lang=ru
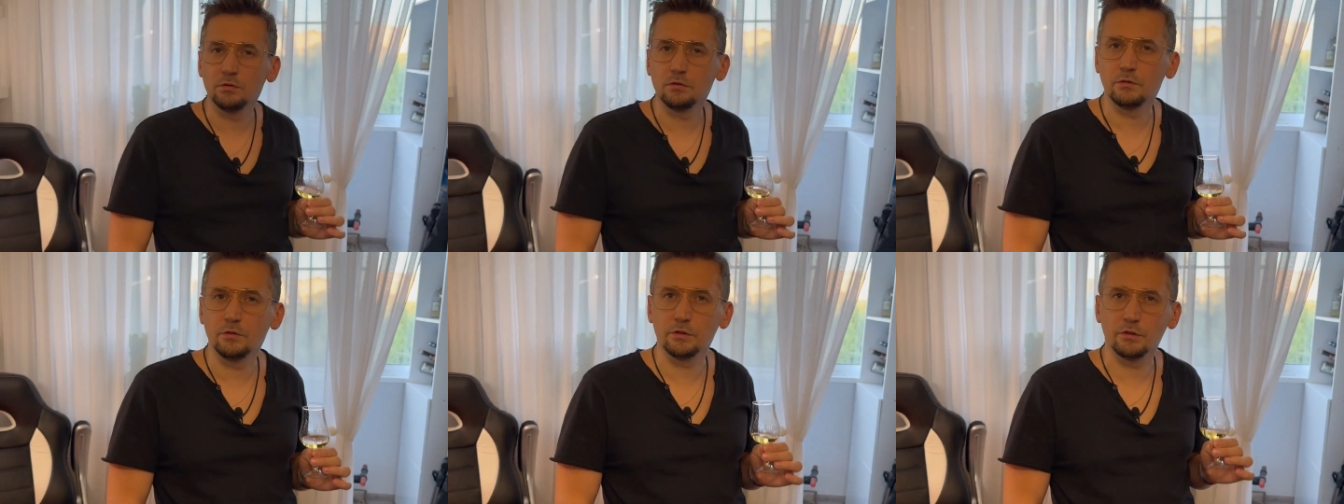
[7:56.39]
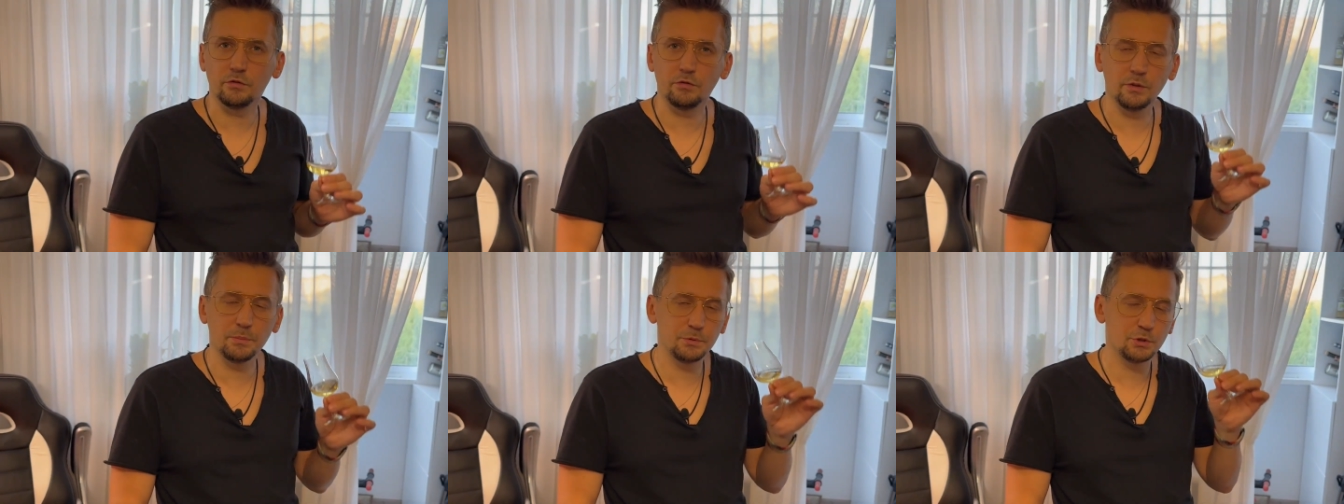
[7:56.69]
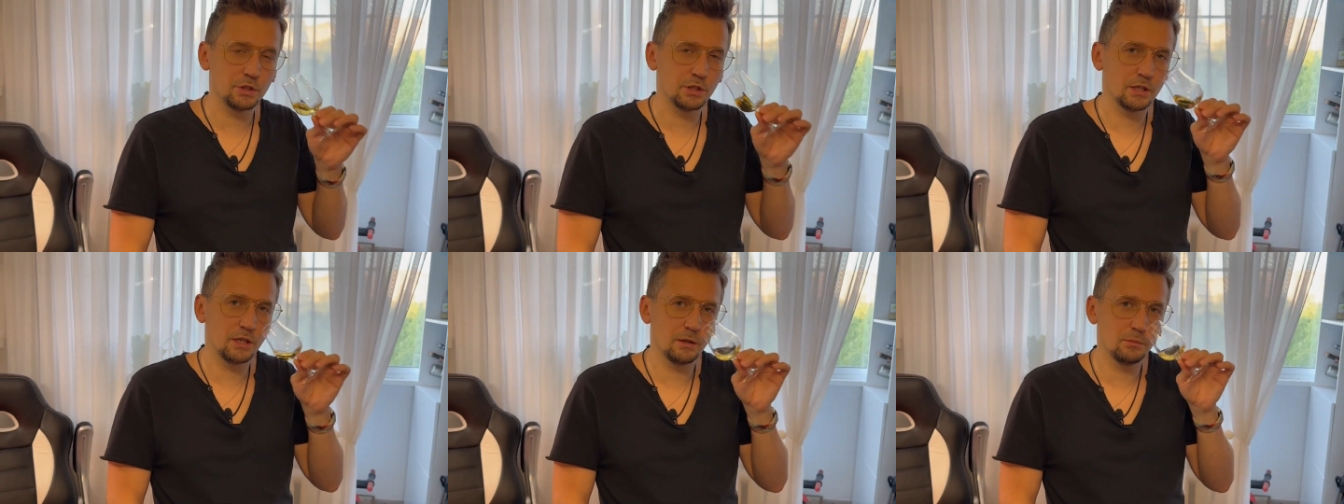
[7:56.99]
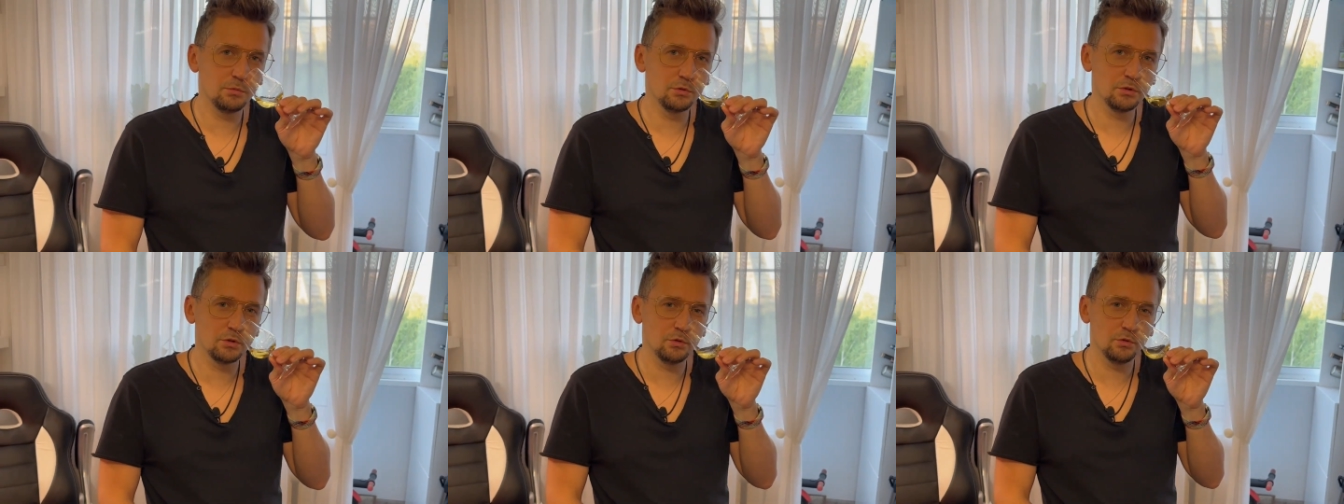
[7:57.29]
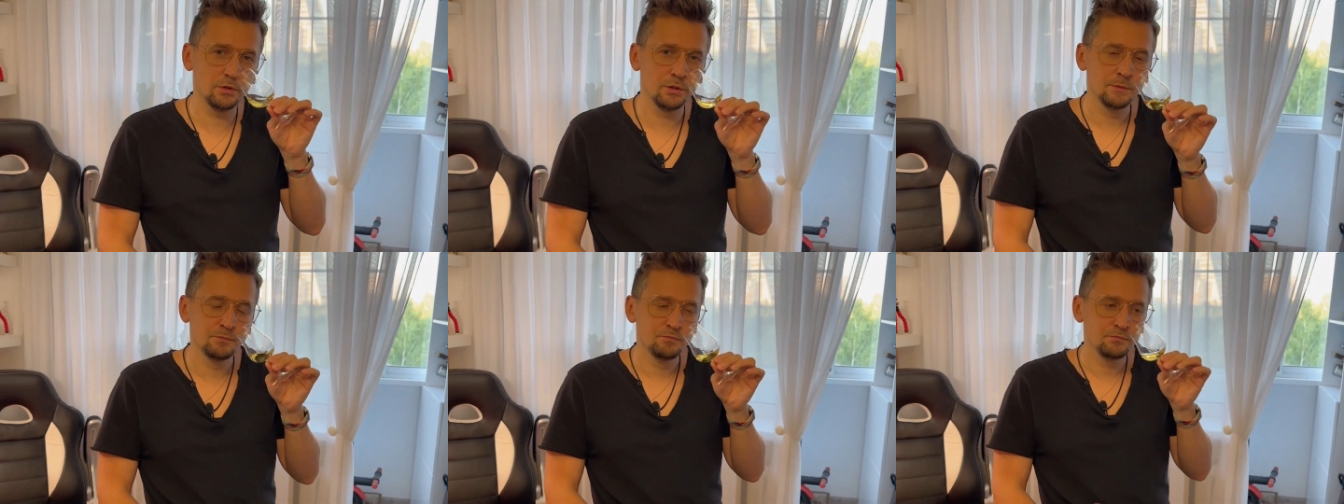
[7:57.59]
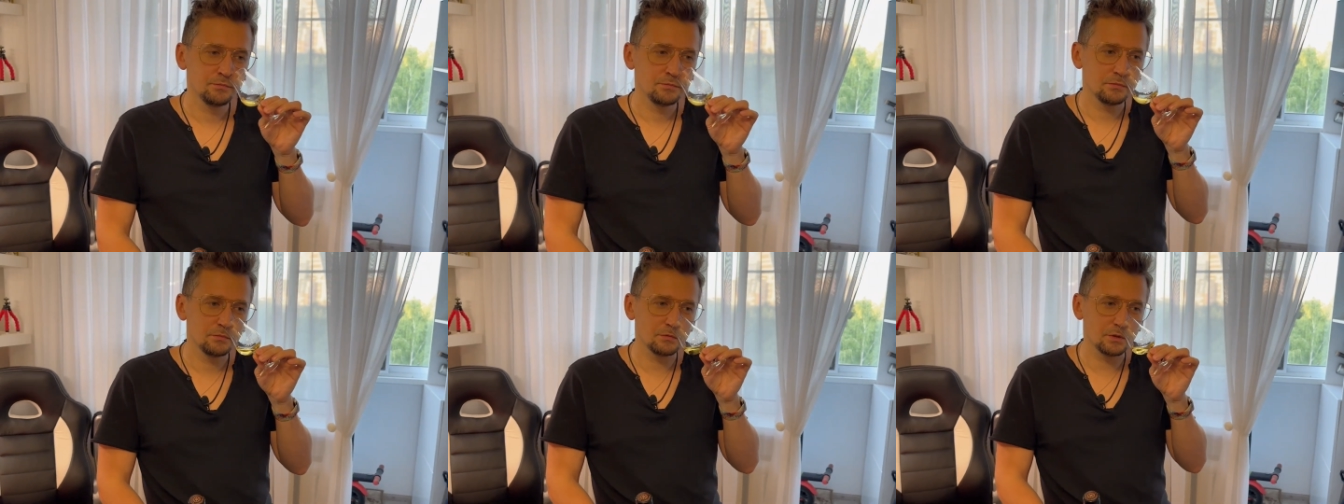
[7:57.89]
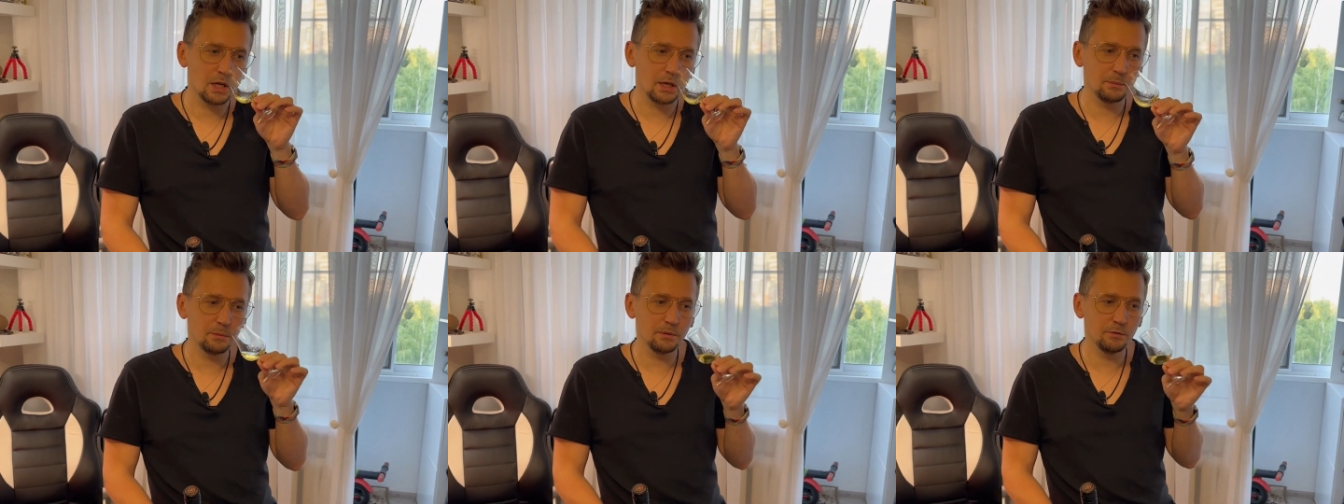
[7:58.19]
Вот вообще, как будто он
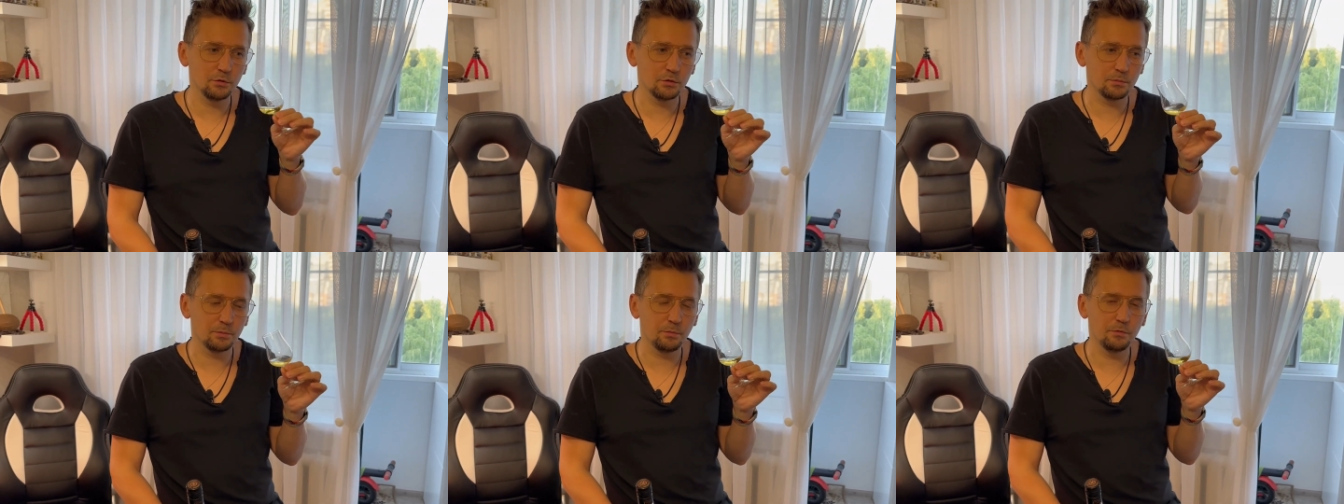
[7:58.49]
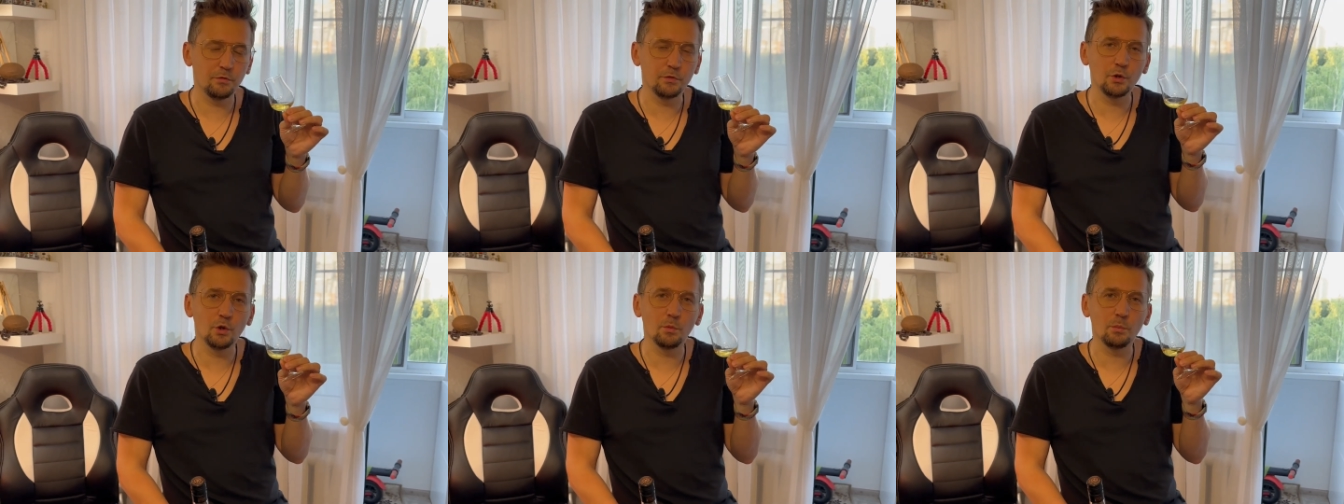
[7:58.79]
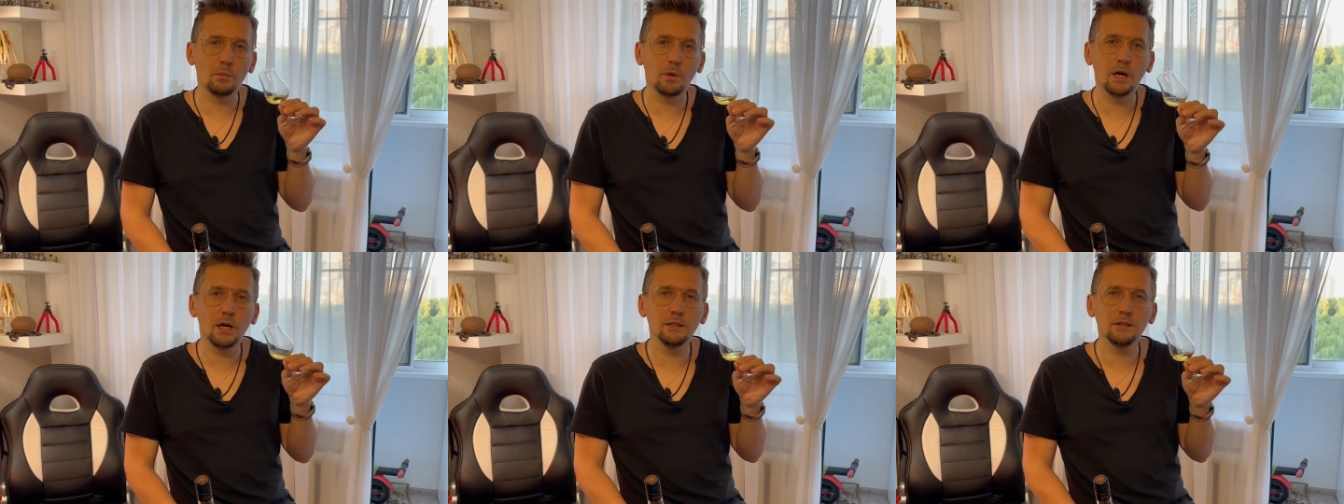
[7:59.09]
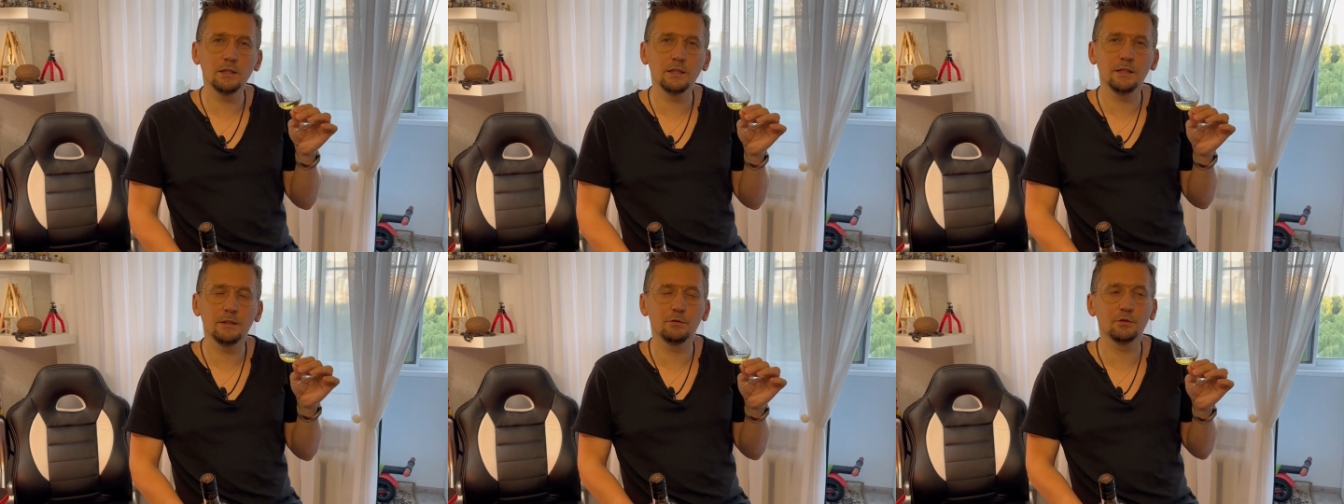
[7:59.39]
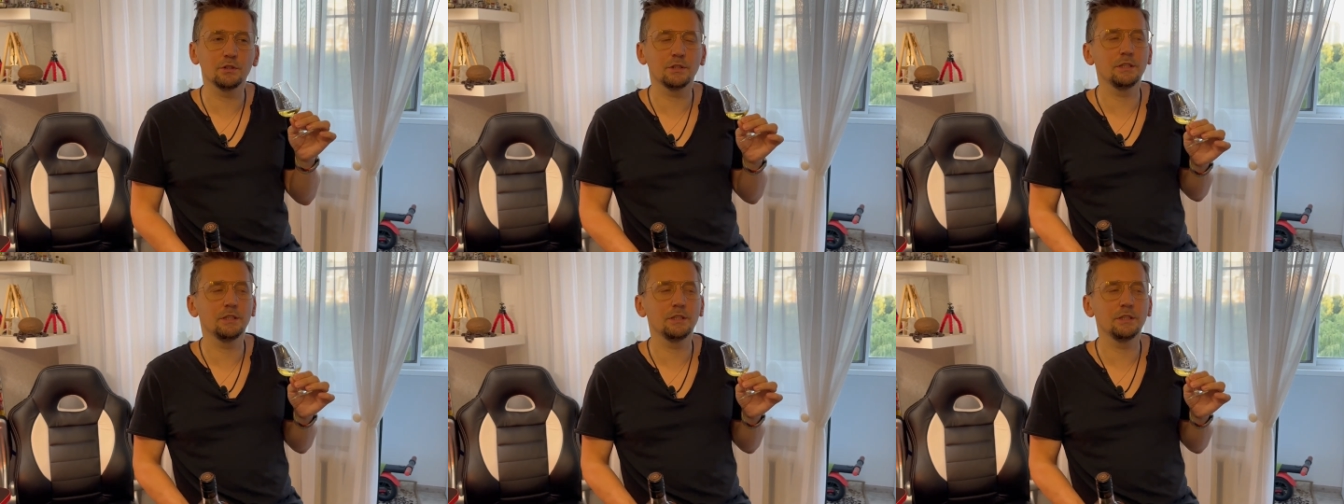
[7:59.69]
как бы вот в нем мало. Вот